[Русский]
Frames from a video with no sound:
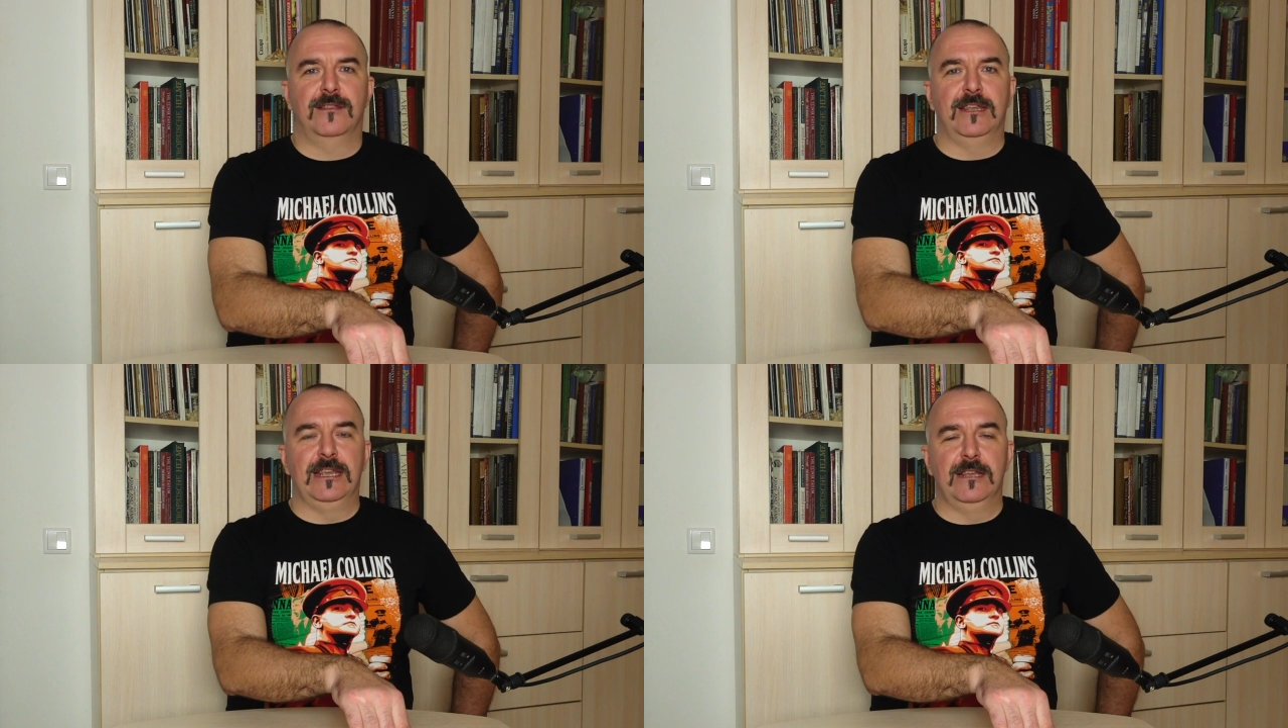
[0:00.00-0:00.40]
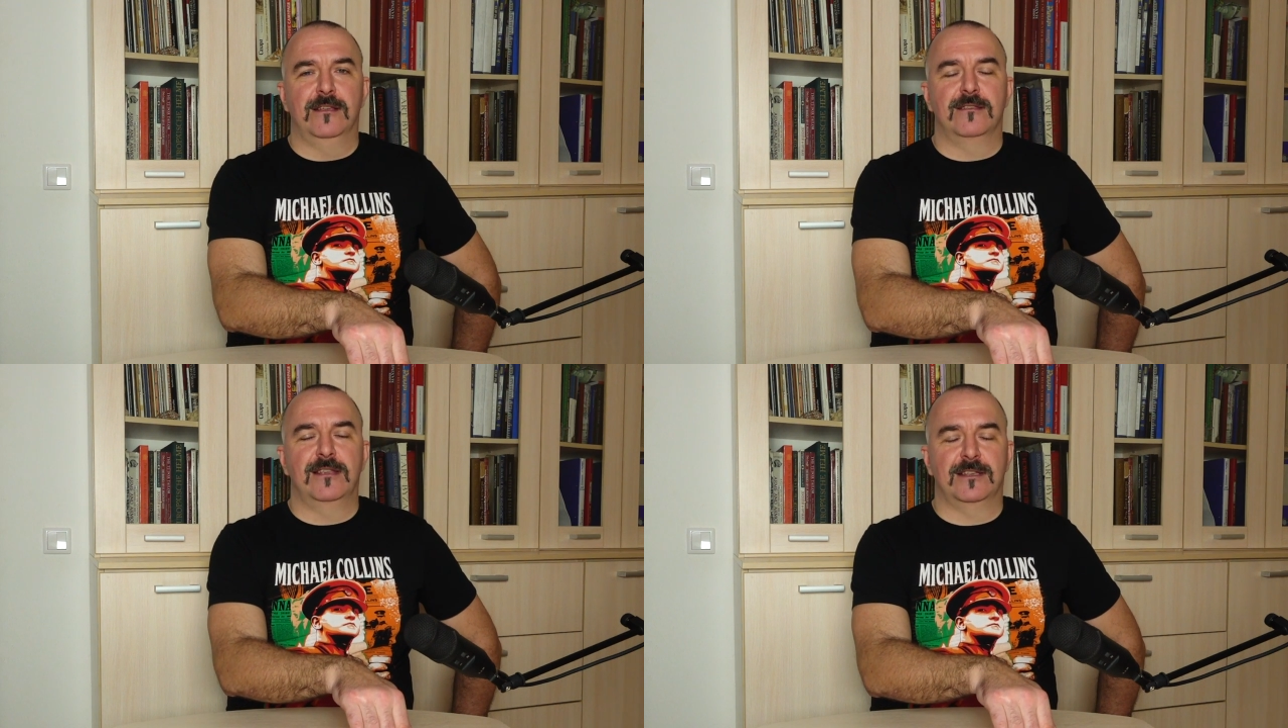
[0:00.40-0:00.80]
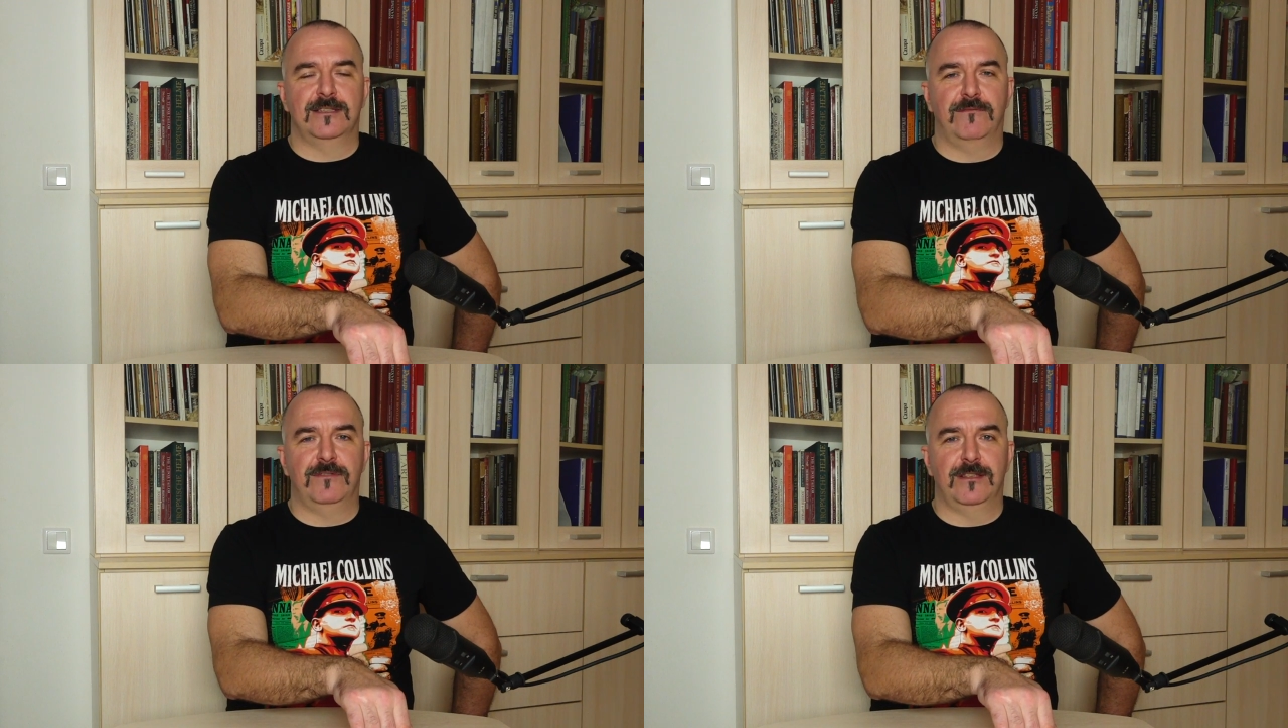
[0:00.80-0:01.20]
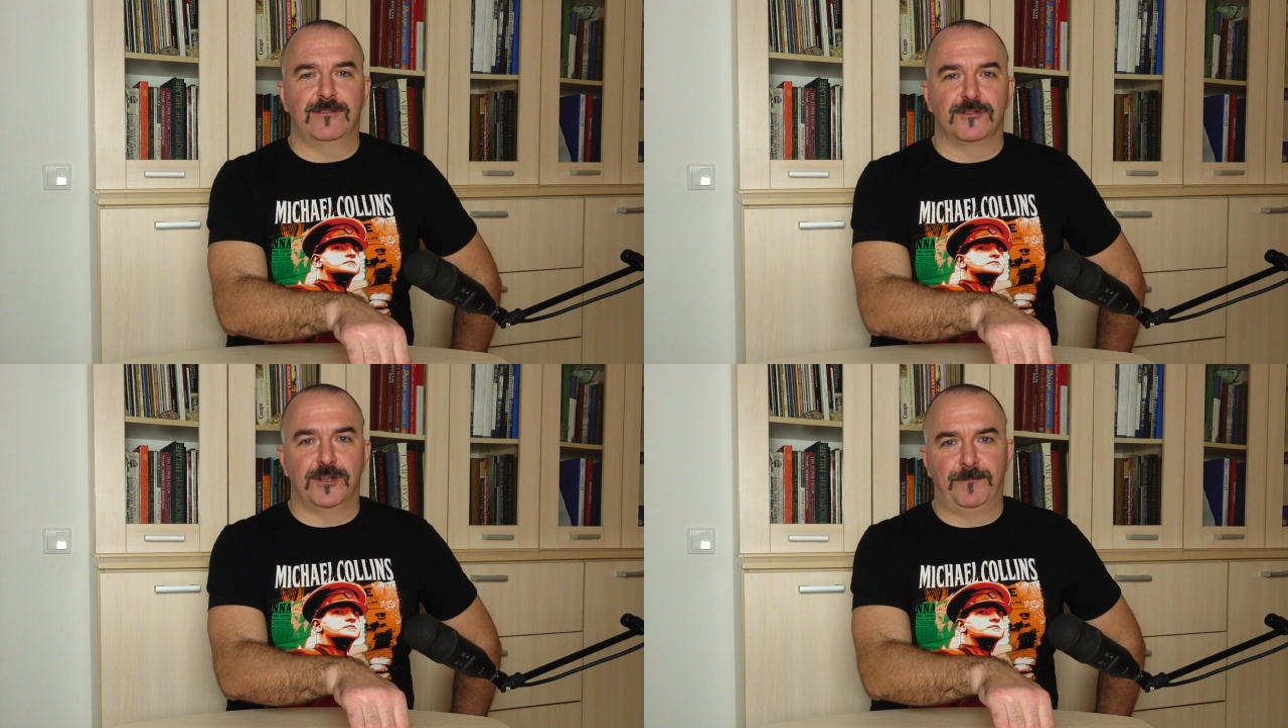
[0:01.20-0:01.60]
да и не основные
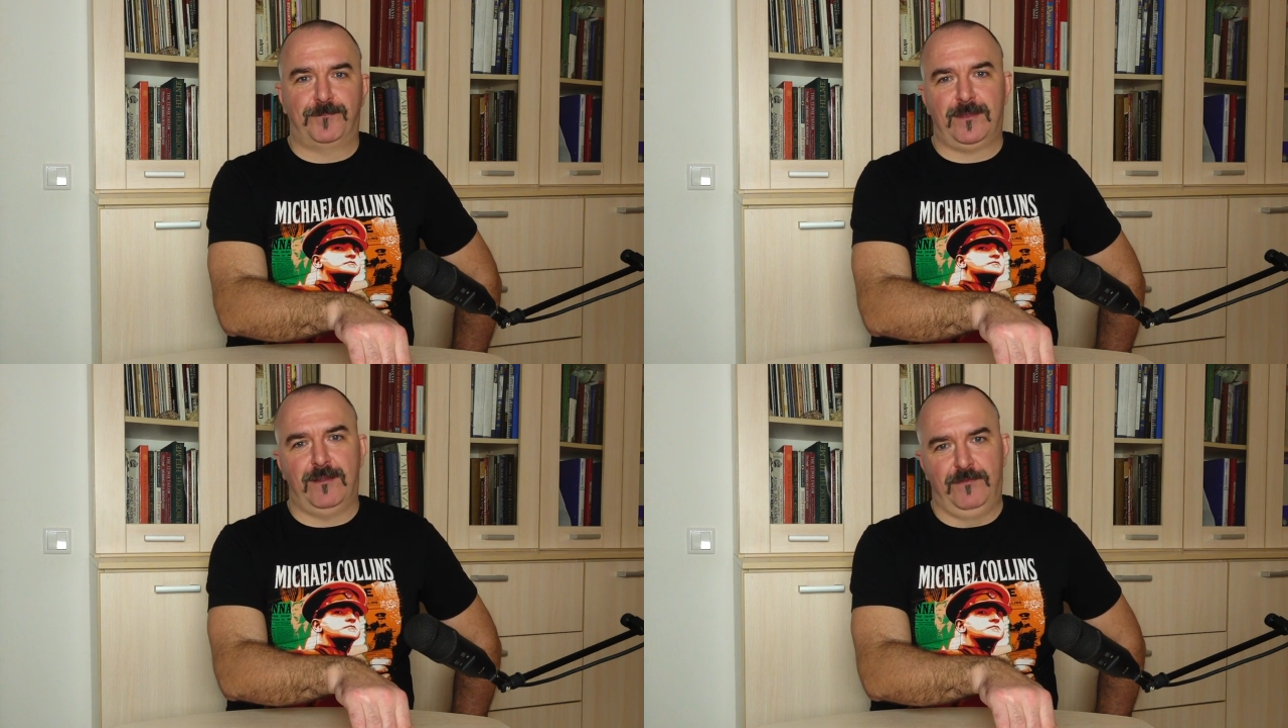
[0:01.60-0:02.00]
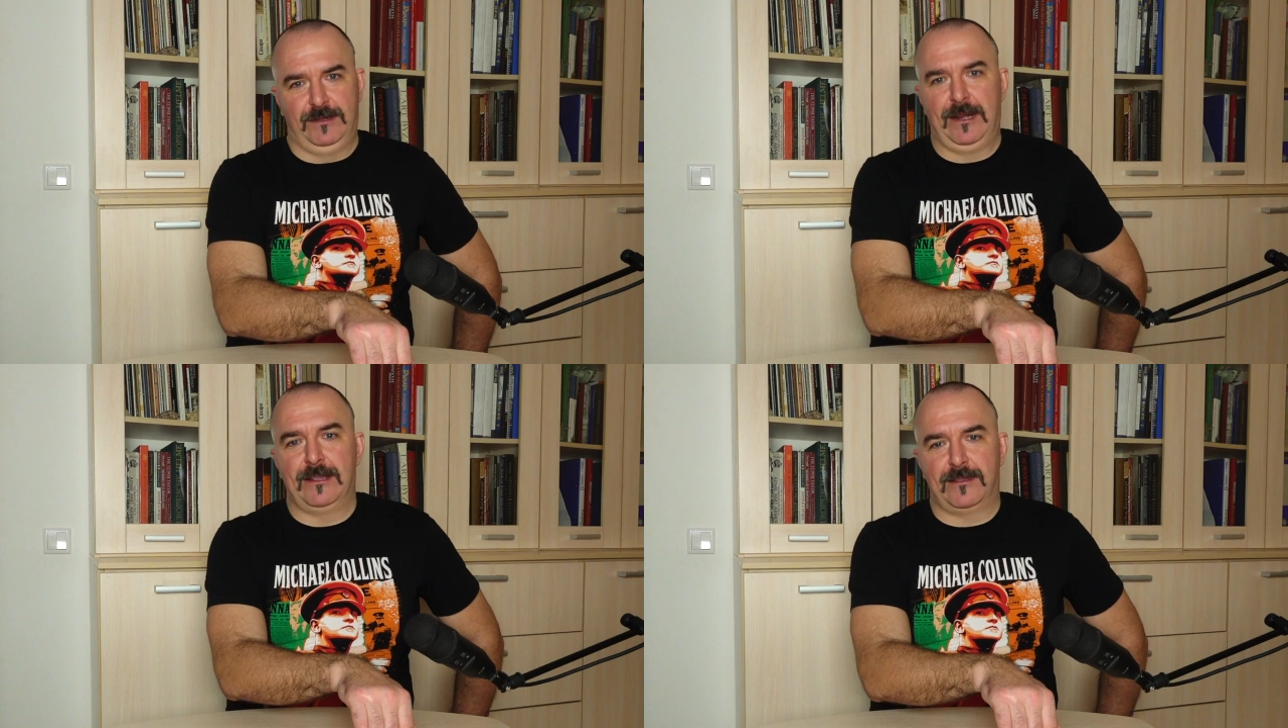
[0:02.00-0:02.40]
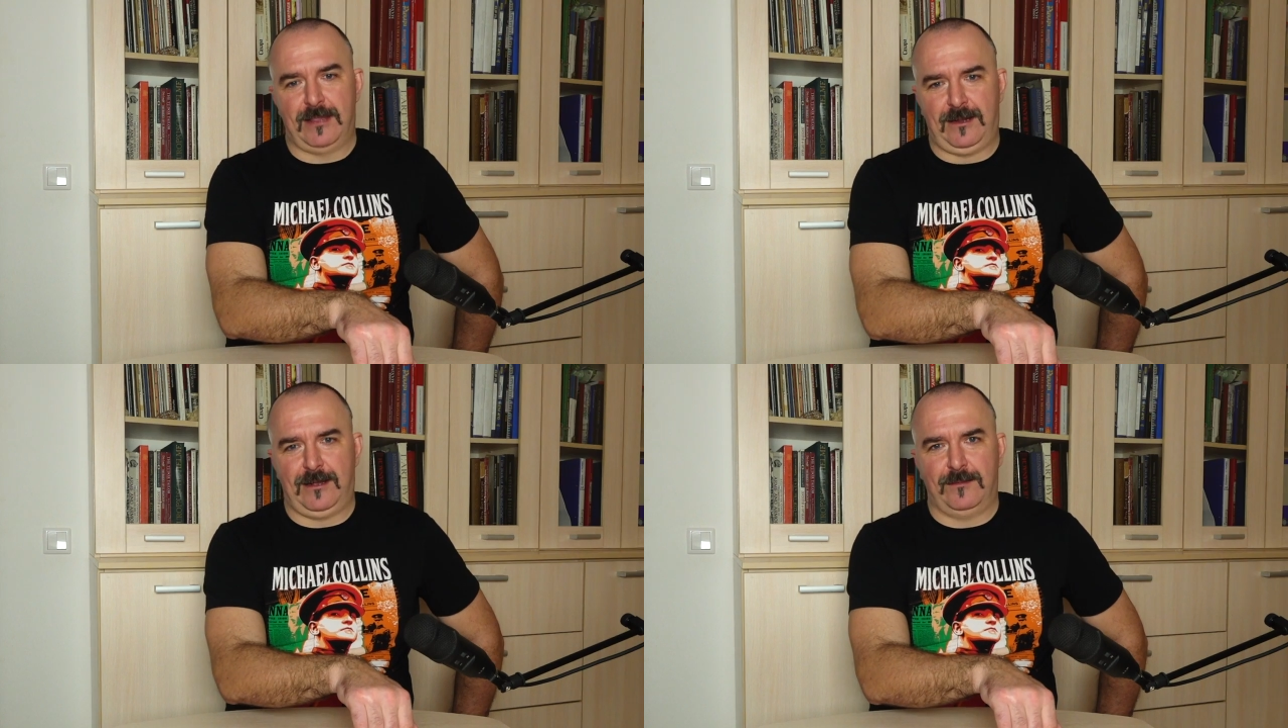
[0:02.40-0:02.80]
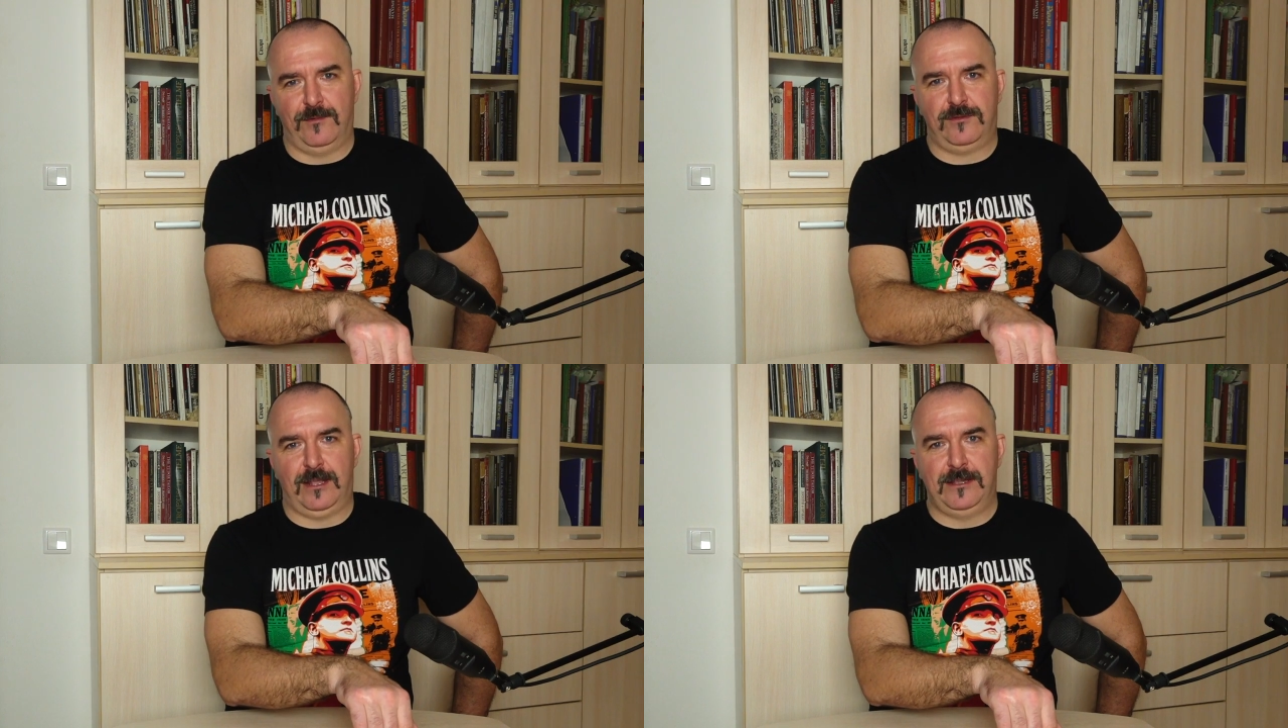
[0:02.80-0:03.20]
тоже, выглядят так, как
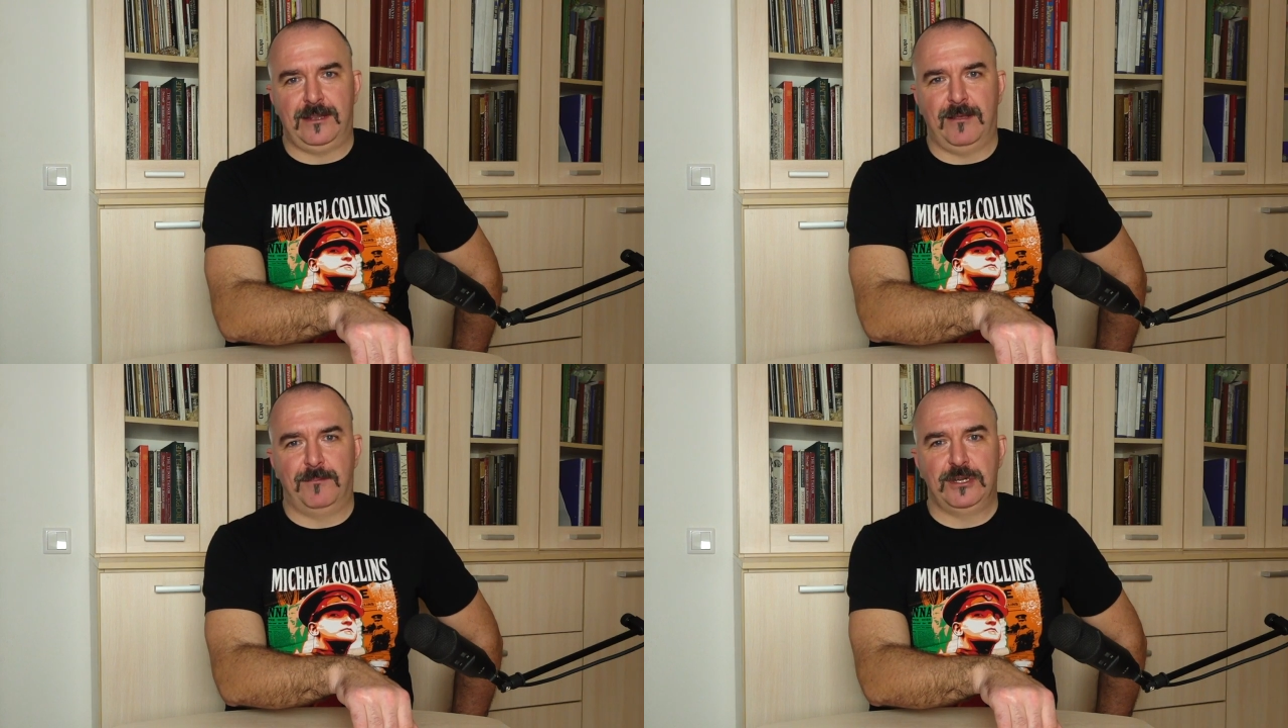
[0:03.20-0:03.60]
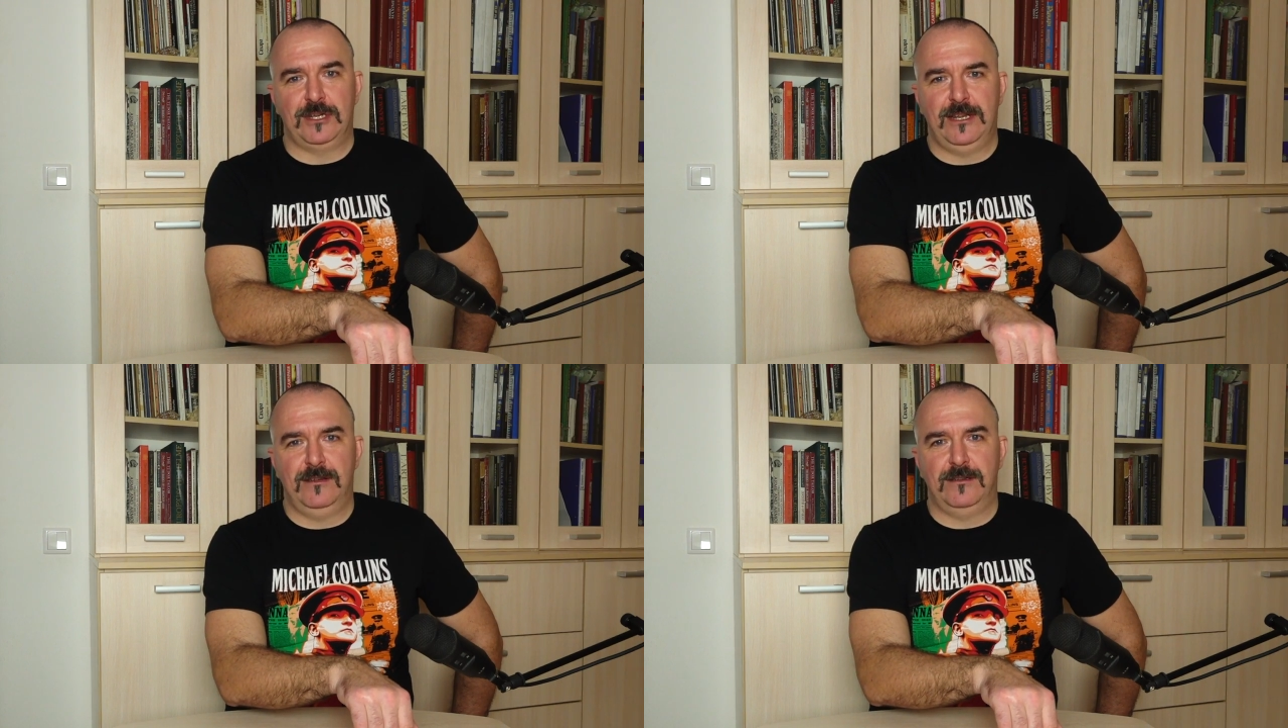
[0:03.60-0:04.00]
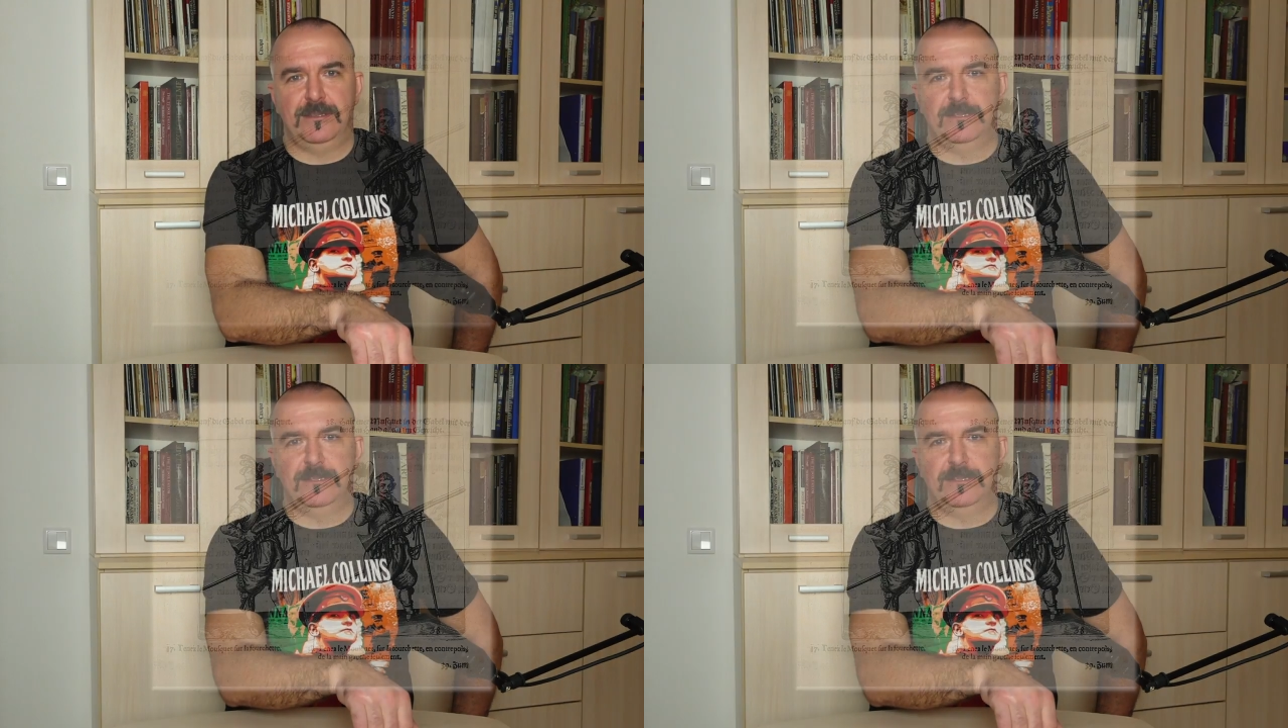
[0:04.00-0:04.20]
будто они к нам пришли из